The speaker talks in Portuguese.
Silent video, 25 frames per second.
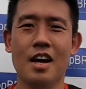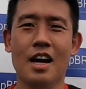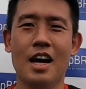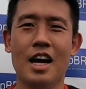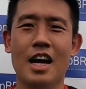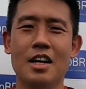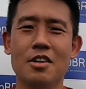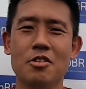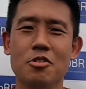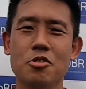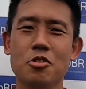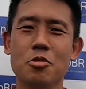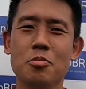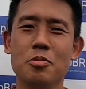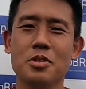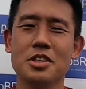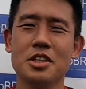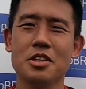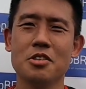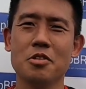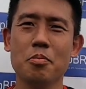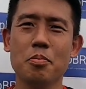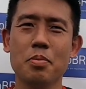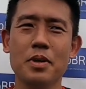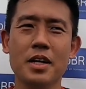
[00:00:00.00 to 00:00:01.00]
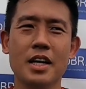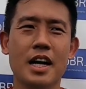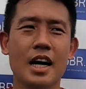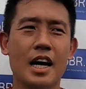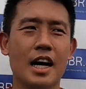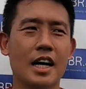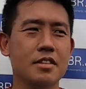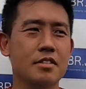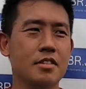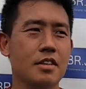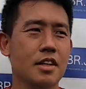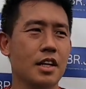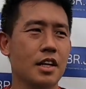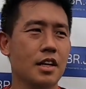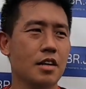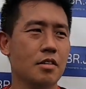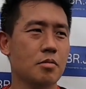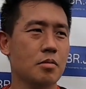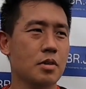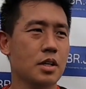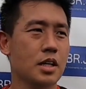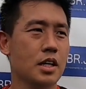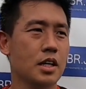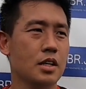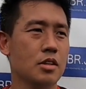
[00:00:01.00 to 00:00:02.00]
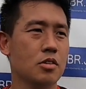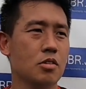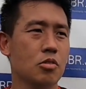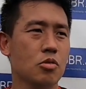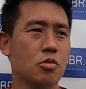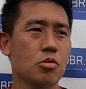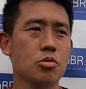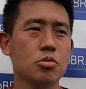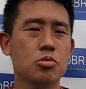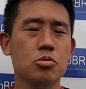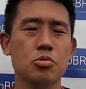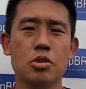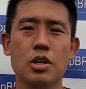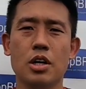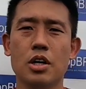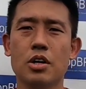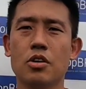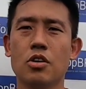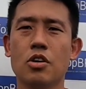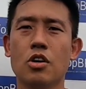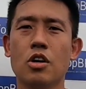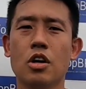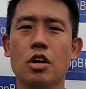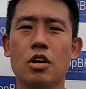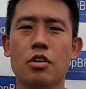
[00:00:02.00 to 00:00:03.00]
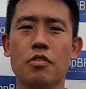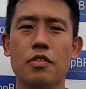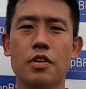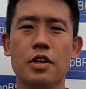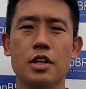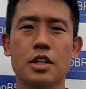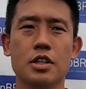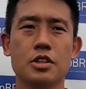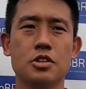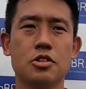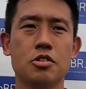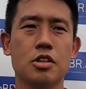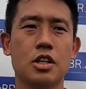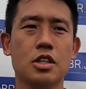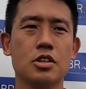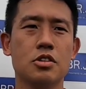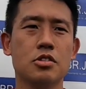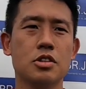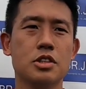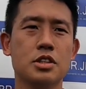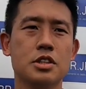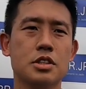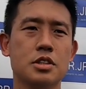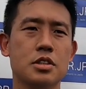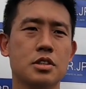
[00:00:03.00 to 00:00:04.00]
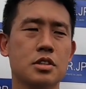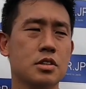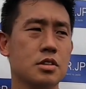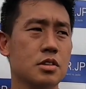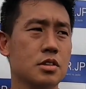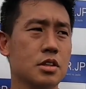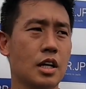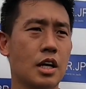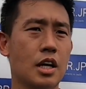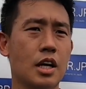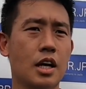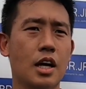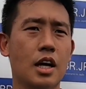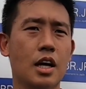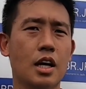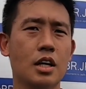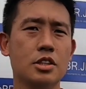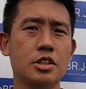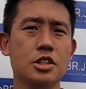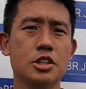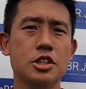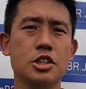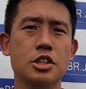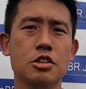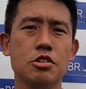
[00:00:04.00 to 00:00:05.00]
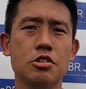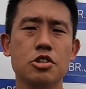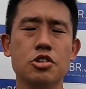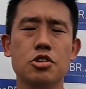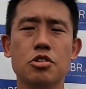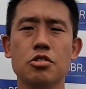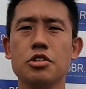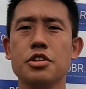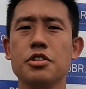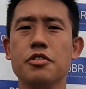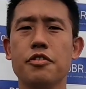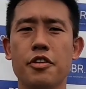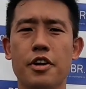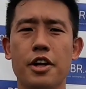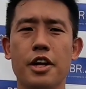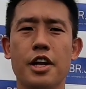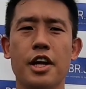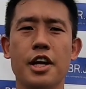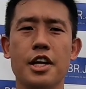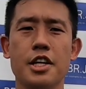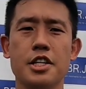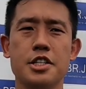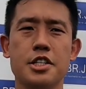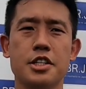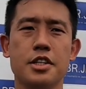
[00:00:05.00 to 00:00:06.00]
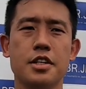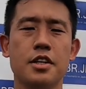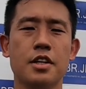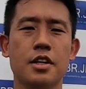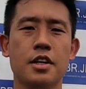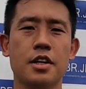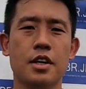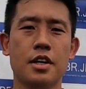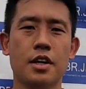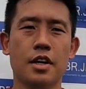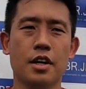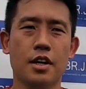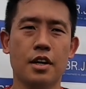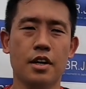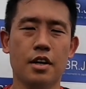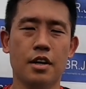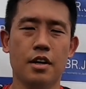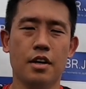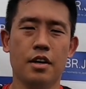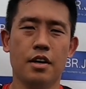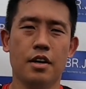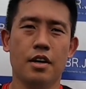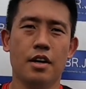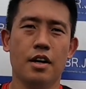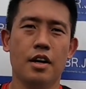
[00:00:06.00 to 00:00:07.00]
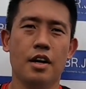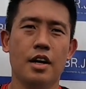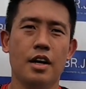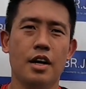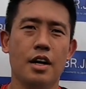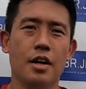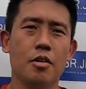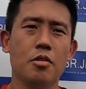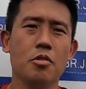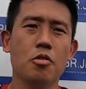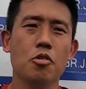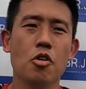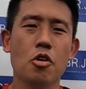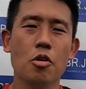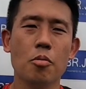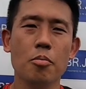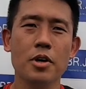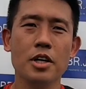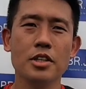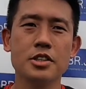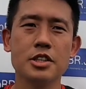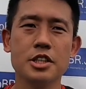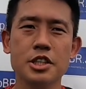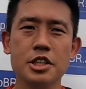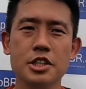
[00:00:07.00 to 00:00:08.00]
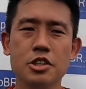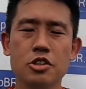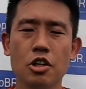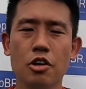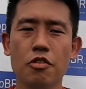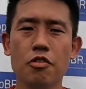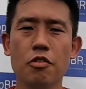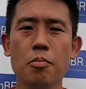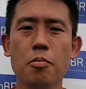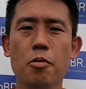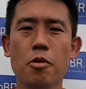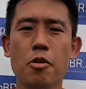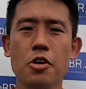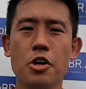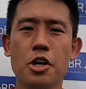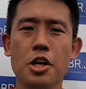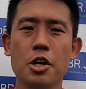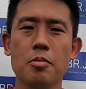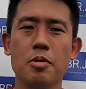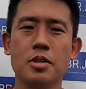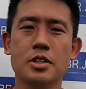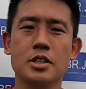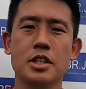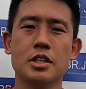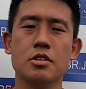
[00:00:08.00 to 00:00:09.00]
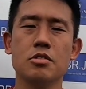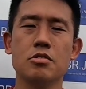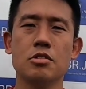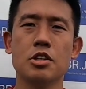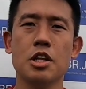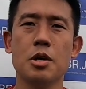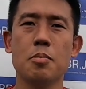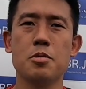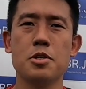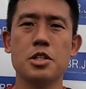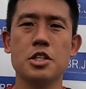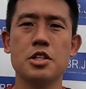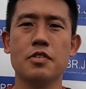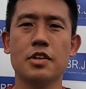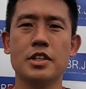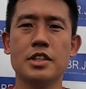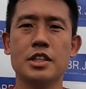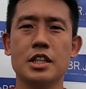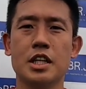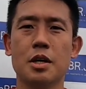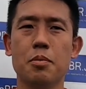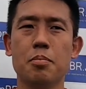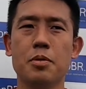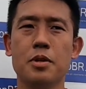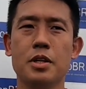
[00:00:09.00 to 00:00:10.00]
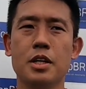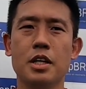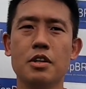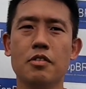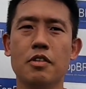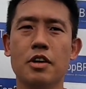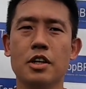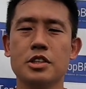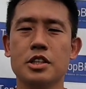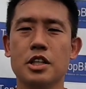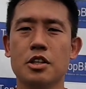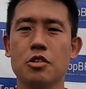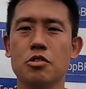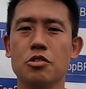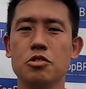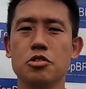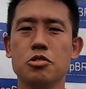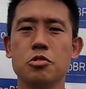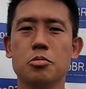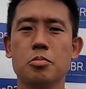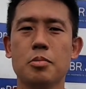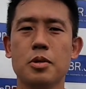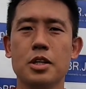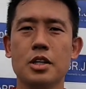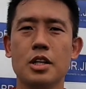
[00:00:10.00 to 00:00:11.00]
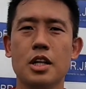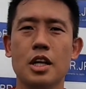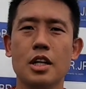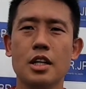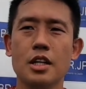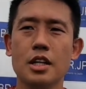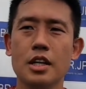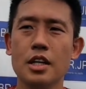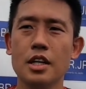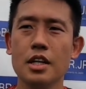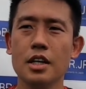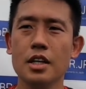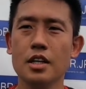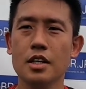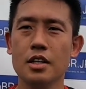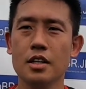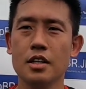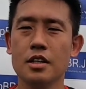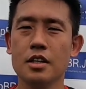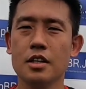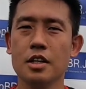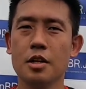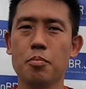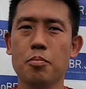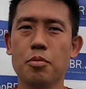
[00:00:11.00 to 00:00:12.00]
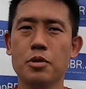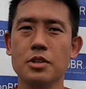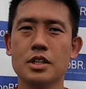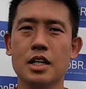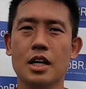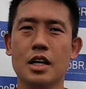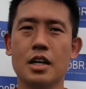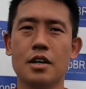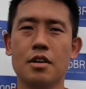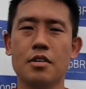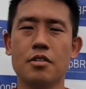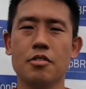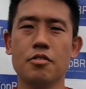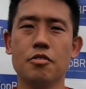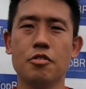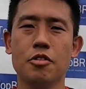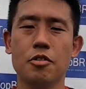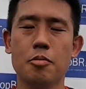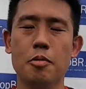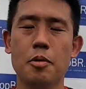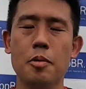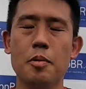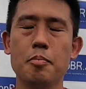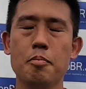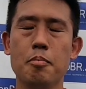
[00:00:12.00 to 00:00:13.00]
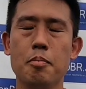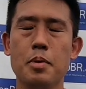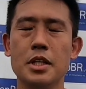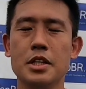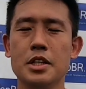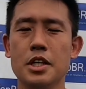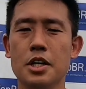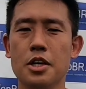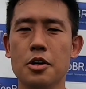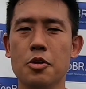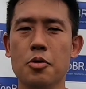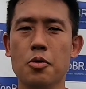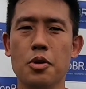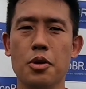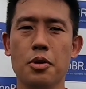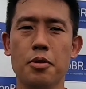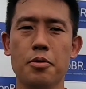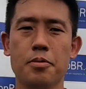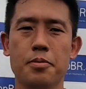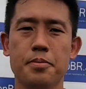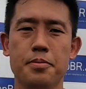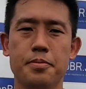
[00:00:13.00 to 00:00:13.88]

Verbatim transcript: Ah, no começo é complicado, né? Uma cultura nova, jogadores é, de estilo de jogo diferente. É, no começo a gente sofre um pouquinho, mas aí com o tempo a gente vai se adaptando, vai se acostumando ali e depois já ah, foi bem, bem tranquilo.